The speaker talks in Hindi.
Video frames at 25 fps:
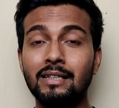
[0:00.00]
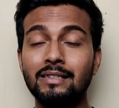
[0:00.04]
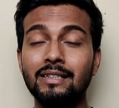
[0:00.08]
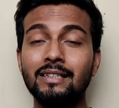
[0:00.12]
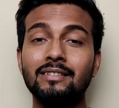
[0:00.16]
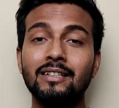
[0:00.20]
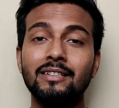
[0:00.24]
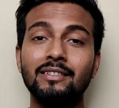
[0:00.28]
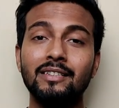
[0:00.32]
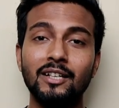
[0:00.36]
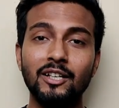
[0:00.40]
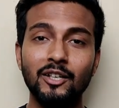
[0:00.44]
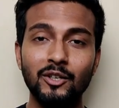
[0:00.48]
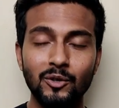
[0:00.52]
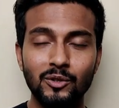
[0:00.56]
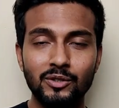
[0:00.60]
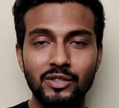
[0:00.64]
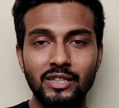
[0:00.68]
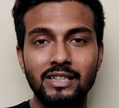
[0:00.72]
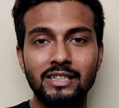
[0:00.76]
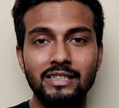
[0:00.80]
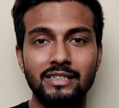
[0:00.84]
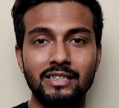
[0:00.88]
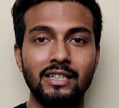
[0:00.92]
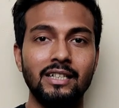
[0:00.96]
या सत्तर किलो
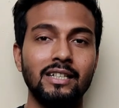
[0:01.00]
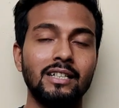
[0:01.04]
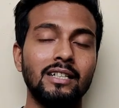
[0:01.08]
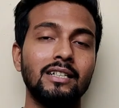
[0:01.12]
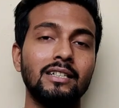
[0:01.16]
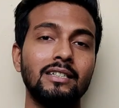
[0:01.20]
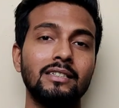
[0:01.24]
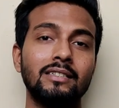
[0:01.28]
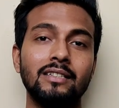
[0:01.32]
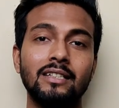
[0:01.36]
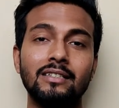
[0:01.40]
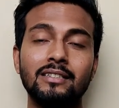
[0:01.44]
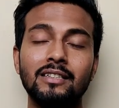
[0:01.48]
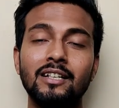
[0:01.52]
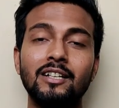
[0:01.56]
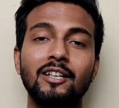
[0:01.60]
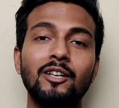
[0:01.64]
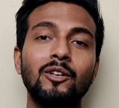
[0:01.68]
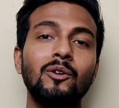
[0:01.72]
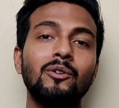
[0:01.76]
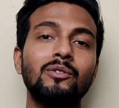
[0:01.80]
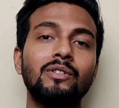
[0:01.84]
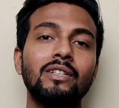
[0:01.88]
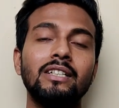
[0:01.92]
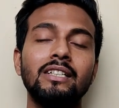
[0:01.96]
से नीचे सत्तर
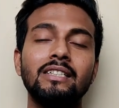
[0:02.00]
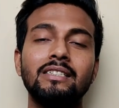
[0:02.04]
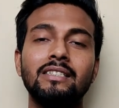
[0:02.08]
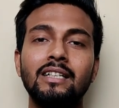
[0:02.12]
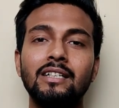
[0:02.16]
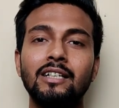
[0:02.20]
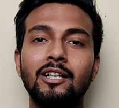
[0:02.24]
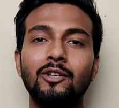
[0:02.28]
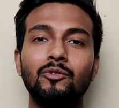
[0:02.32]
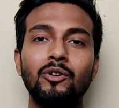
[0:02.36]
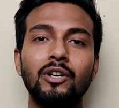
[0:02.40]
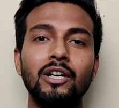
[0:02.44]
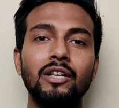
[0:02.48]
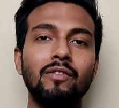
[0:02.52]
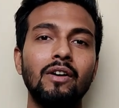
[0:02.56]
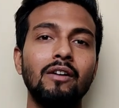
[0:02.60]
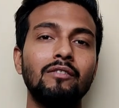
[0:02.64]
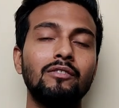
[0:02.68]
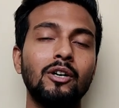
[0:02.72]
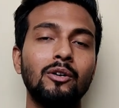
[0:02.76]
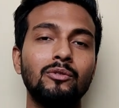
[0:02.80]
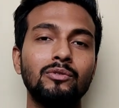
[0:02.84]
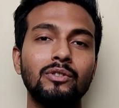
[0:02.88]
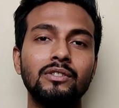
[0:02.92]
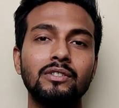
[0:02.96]
किलो से नीचे या ट्वेंटी
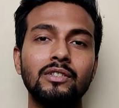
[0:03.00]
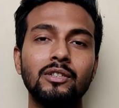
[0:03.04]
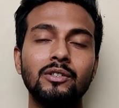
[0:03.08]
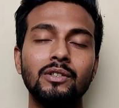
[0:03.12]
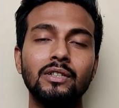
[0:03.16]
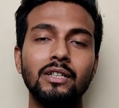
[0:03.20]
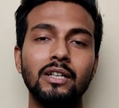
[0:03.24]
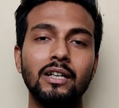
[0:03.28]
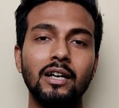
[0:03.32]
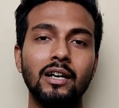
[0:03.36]
फाइव थाउजेंड से